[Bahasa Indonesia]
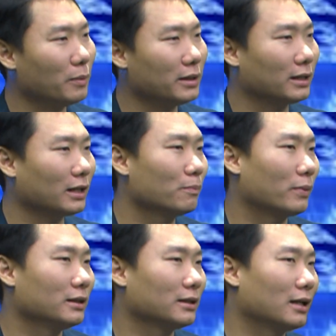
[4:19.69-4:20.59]
memikirkan
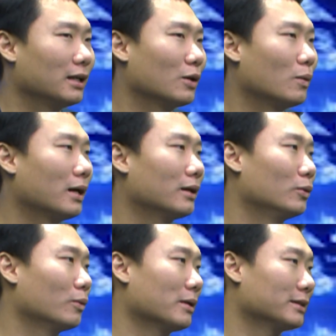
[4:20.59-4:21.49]
perencanaan
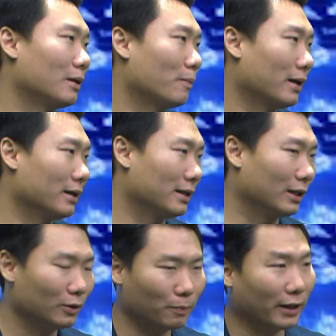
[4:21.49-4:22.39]
keuangan untuk masa depan,
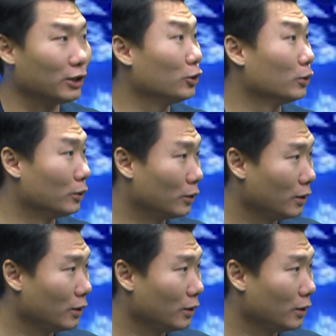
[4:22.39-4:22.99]
yaitu pensiun.